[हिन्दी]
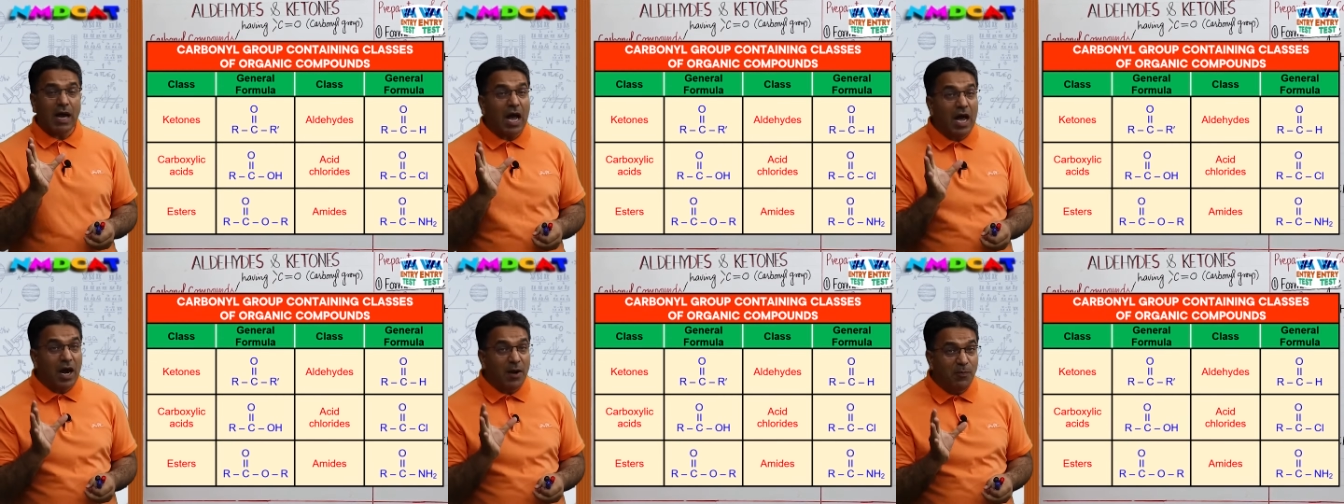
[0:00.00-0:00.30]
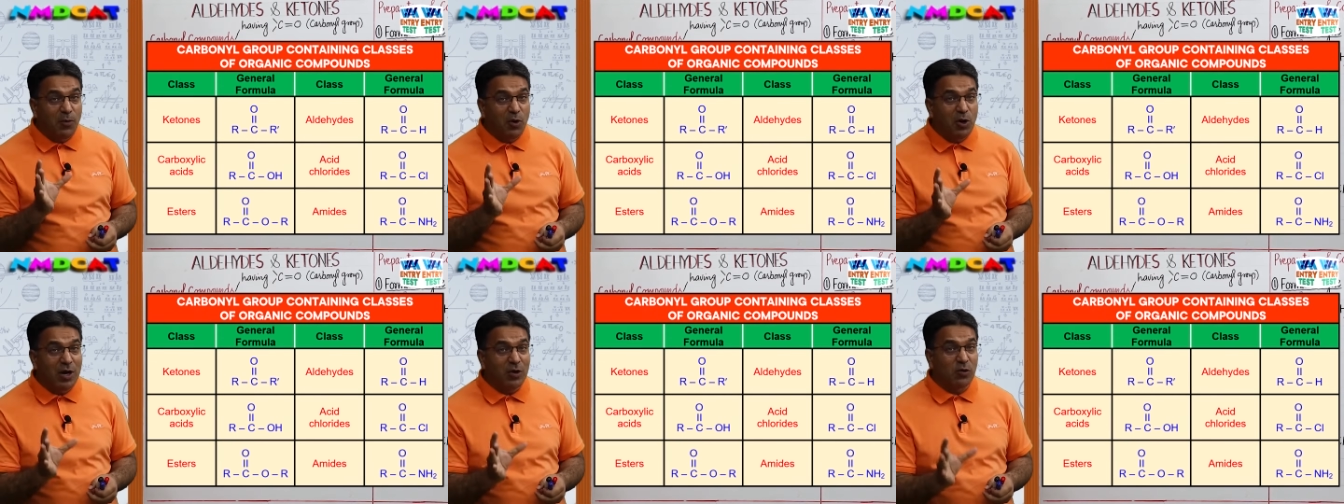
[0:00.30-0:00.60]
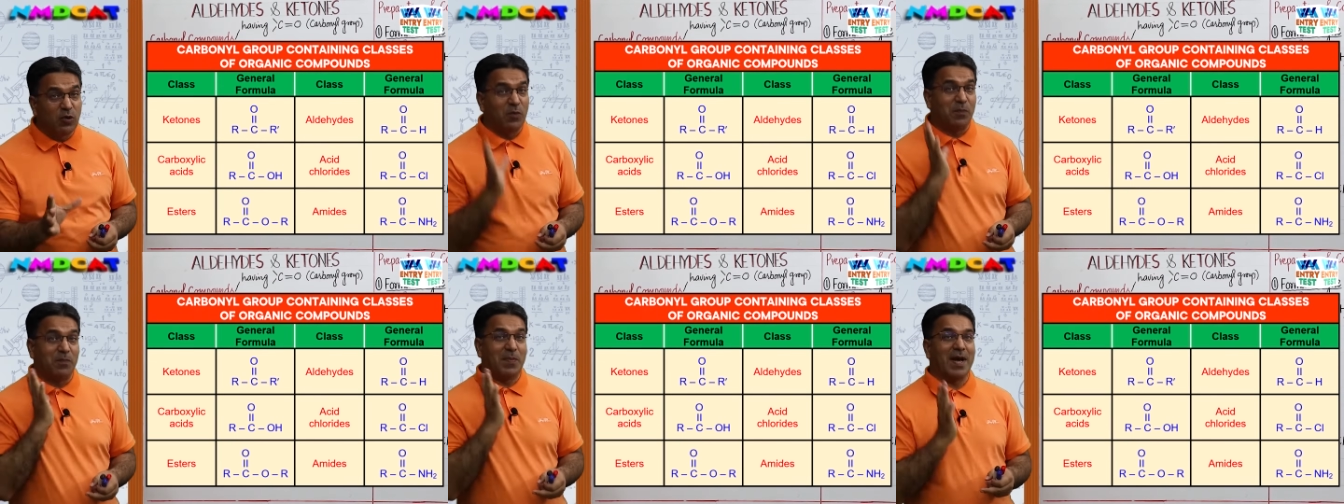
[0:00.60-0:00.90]
कार्बोनिल
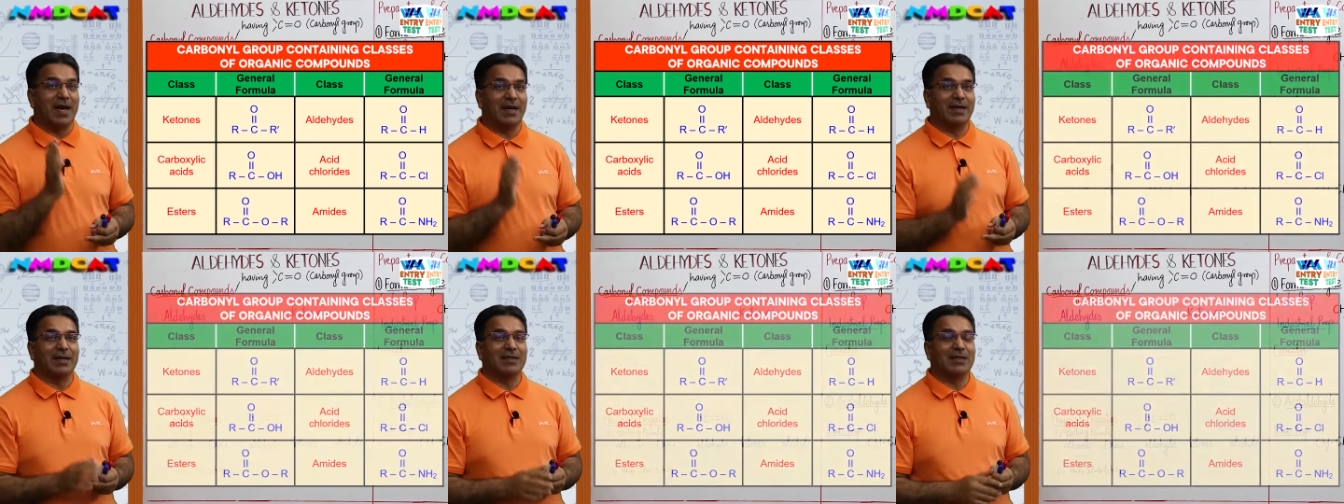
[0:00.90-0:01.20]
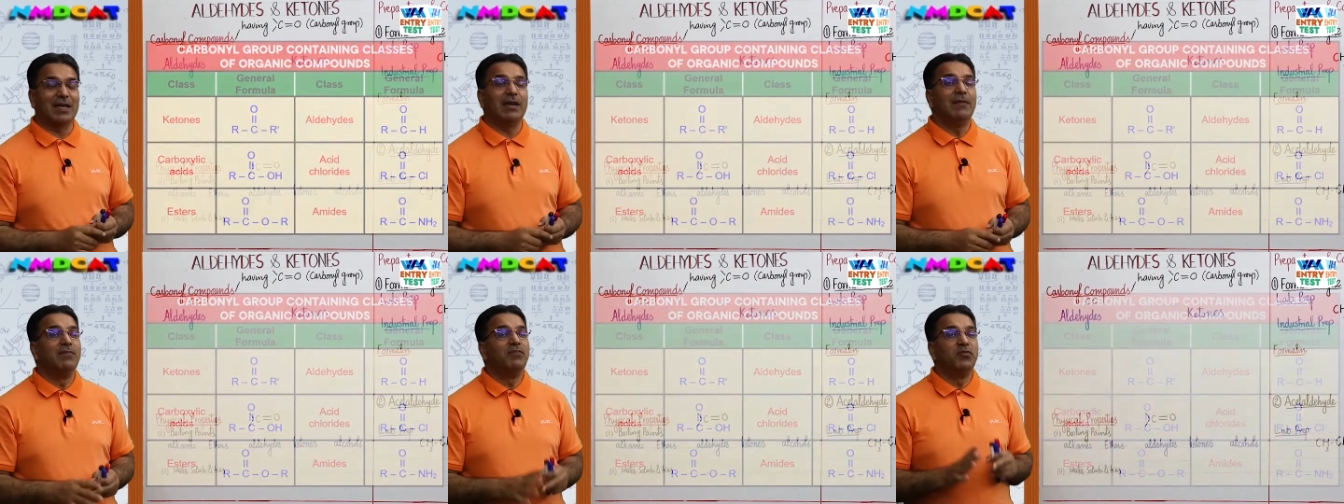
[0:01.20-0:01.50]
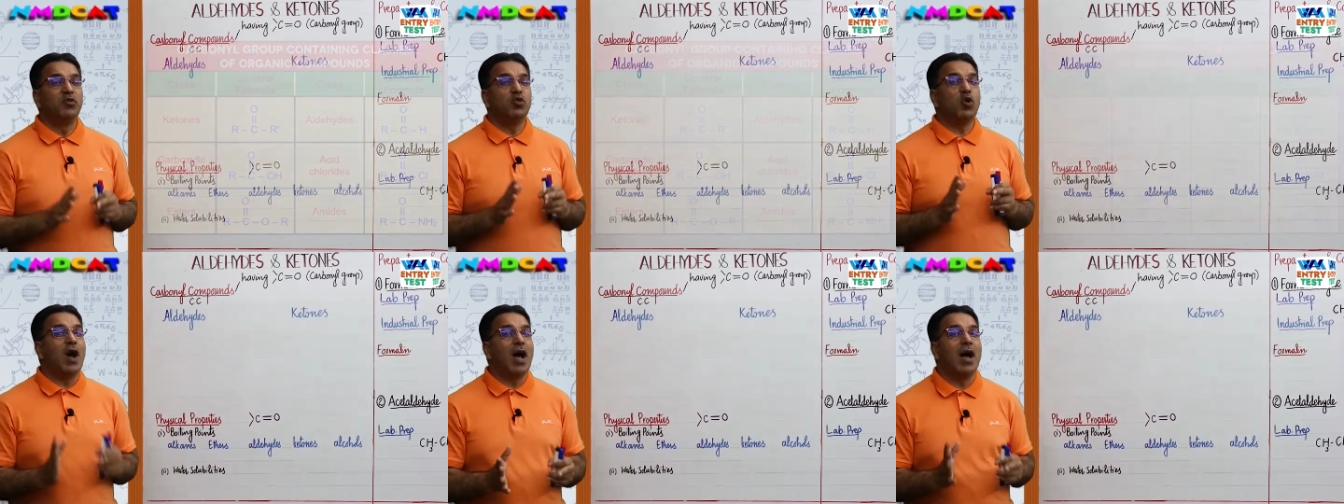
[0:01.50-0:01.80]
ग्रुप पाया जाता है
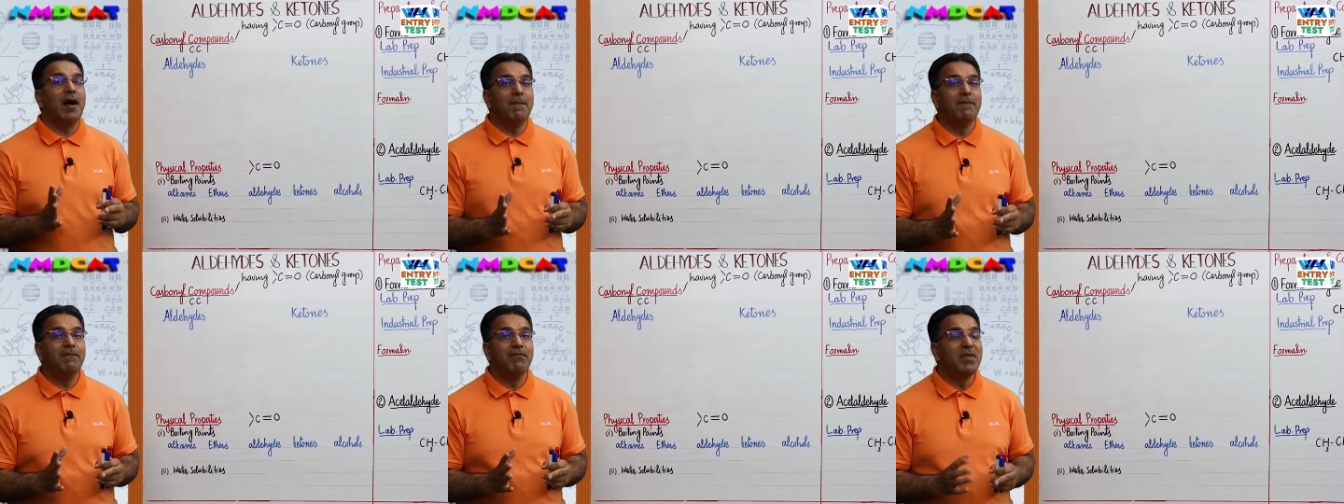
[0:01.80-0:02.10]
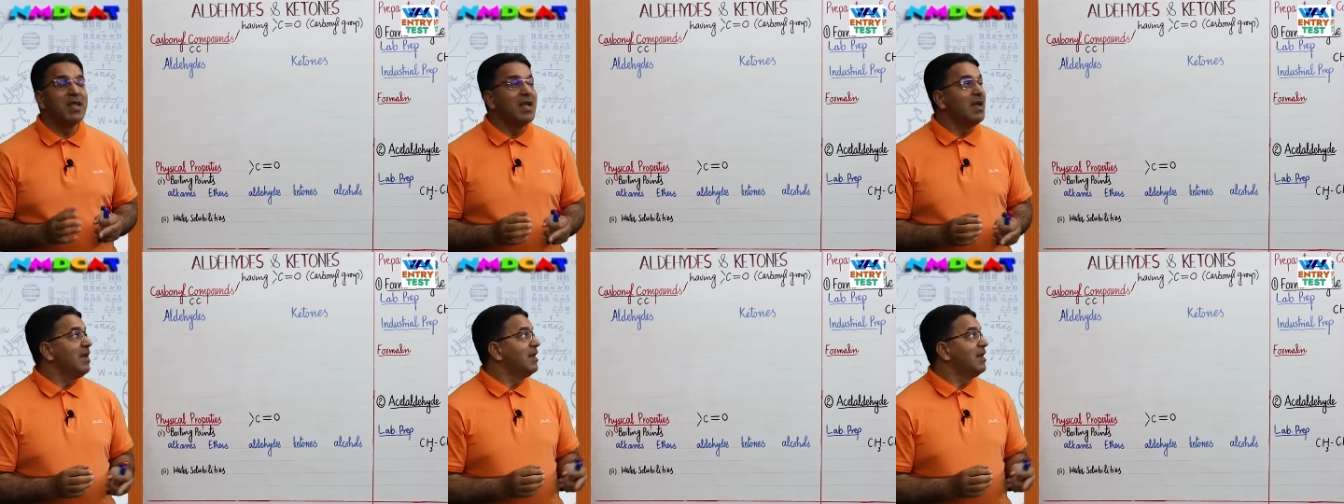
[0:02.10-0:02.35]
तो हम